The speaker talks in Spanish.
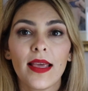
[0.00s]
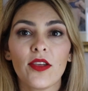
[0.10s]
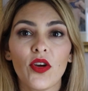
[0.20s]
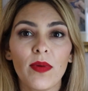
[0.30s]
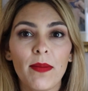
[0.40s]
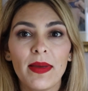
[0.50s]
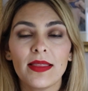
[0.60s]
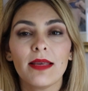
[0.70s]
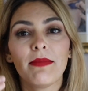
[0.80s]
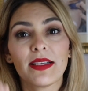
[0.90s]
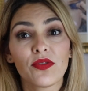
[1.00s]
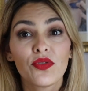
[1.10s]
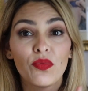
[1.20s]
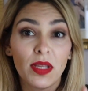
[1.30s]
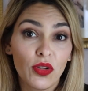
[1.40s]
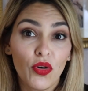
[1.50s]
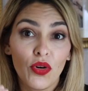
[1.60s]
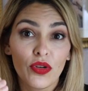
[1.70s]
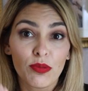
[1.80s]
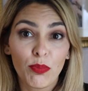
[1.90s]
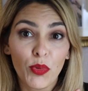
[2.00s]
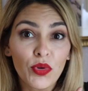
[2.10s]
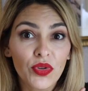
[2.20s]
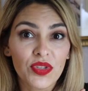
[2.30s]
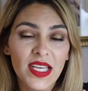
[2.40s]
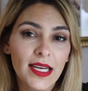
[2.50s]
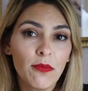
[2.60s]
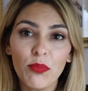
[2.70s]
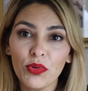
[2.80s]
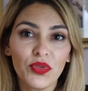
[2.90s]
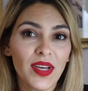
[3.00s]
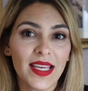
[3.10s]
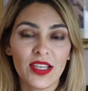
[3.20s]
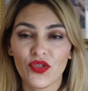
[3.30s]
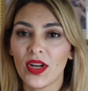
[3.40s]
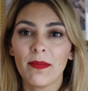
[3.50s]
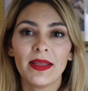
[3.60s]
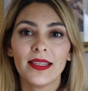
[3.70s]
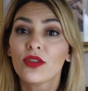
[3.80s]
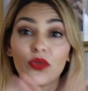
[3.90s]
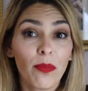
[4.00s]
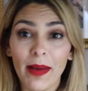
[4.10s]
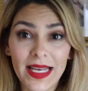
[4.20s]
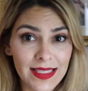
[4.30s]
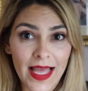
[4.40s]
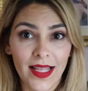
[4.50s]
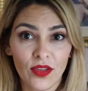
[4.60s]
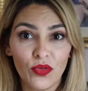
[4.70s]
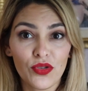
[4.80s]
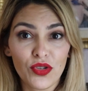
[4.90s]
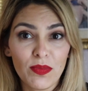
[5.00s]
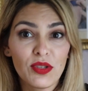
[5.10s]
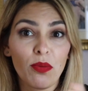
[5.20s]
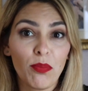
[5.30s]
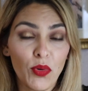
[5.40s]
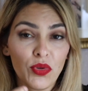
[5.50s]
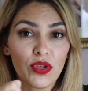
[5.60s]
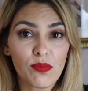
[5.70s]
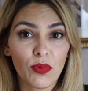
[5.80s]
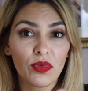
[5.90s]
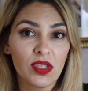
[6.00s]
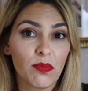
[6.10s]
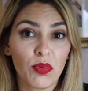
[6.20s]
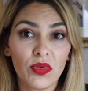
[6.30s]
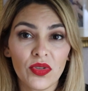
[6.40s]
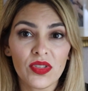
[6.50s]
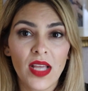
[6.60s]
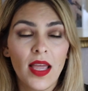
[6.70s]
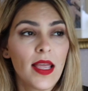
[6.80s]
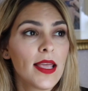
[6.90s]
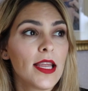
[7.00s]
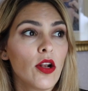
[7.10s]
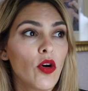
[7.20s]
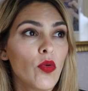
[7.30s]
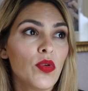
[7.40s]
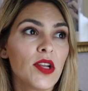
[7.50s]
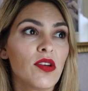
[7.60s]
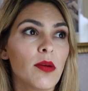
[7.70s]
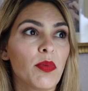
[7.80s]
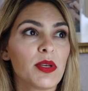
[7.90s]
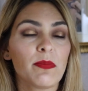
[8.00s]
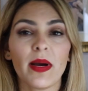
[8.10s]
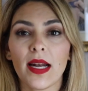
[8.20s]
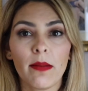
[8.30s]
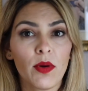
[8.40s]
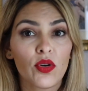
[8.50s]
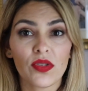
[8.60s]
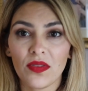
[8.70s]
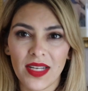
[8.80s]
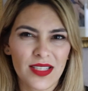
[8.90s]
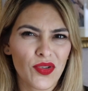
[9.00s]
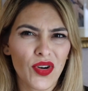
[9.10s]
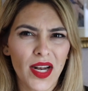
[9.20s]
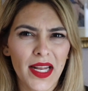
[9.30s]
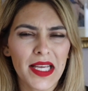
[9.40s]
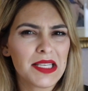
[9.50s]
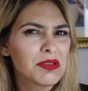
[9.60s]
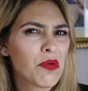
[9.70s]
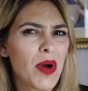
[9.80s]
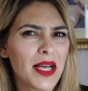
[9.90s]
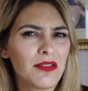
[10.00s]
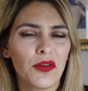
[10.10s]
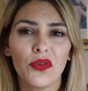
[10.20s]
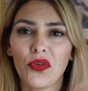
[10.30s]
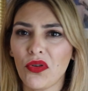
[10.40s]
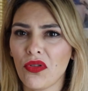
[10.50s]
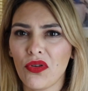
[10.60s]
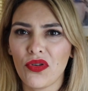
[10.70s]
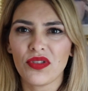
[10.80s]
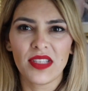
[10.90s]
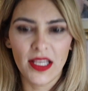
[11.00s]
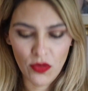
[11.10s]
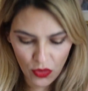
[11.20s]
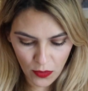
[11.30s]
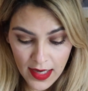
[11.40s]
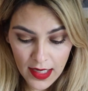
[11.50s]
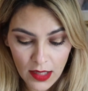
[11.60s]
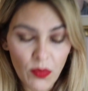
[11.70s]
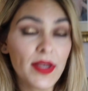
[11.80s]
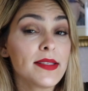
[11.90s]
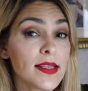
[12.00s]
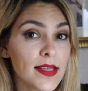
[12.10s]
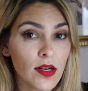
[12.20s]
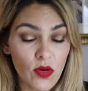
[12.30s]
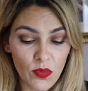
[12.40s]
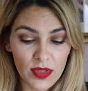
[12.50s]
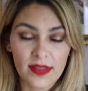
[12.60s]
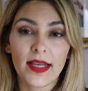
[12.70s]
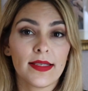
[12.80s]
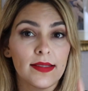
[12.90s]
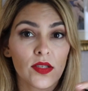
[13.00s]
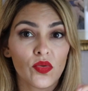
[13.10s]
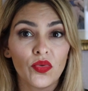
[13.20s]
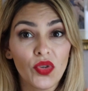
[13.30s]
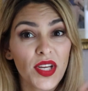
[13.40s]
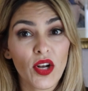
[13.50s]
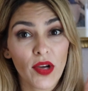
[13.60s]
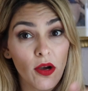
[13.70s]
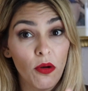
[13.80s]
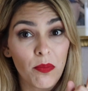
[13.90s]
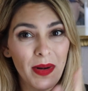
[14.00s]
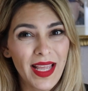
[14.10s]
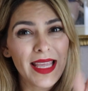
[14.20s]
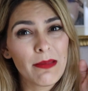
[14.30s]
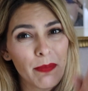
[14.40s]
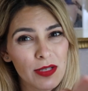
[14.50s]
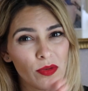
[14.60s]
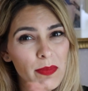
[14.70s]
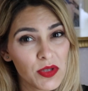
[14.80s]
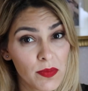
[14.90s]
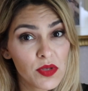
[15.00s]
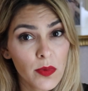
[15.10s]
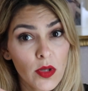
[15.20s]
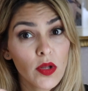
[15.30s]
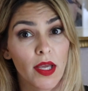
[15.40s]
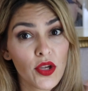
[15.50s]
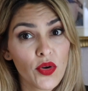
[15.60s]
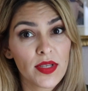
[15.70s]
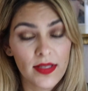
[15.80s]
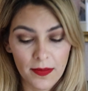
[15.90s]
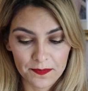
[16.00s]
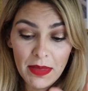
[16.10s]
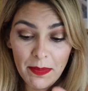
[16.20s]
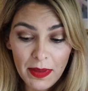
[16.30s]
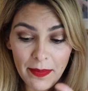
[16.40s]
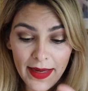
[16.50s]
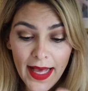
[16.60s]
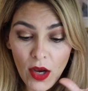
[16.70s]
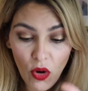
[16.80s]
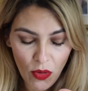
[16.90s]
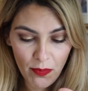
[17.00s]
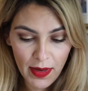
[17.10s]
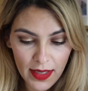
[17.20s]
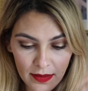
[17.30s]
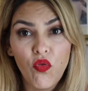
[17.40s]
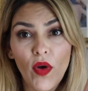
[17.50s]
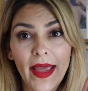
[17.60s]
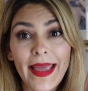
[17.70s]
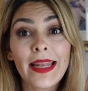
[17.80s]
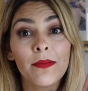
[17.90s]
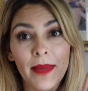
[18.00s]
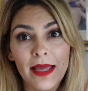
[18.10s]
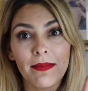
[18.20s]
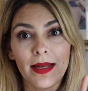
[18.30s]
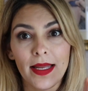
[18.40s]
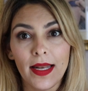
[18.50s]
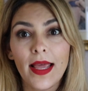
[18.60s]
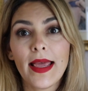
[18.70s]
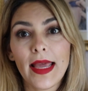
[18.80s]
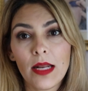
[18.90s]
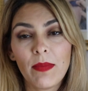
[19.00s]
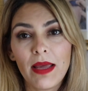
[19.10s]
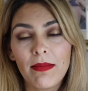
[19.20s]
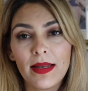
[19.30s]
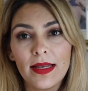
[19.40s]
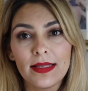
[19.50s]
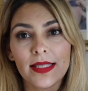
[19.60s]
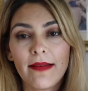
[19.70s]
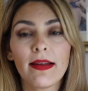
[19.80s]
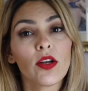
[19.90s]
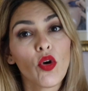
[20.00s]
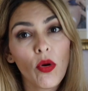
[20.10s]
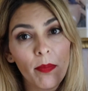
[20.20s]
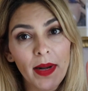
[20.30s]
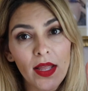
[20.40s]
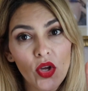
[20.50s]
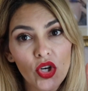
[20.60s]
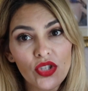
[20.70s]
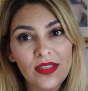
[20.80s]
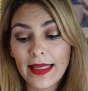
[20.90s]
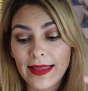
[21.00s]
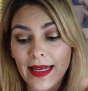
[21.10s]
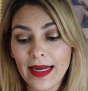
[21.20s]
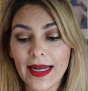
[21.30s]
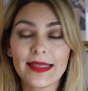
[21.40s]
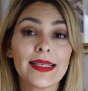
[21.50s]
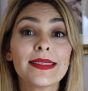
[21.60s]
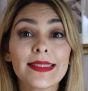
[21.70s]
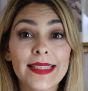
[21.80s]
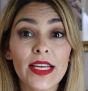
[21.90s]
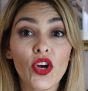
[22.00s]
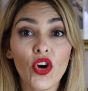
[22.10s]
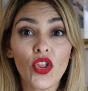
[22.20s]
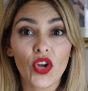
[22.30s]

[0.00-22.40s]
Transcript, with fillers: Y obviamente vas consumiendo con los puntos. Llega un punto en que solamente tú no pagas nada. Tú consumes con puntos, puntos y puntos. Y lo único que puedes pagar a lo mejor son 3 dólares, 4, 2 y 1. Les voy a enseñar cómo está este asunto y lo que compré y paso a paso más o menos lo que yo hice. Mi primera compra fue en Maybelline. En Maybelline estaban compra dos y te regresan 5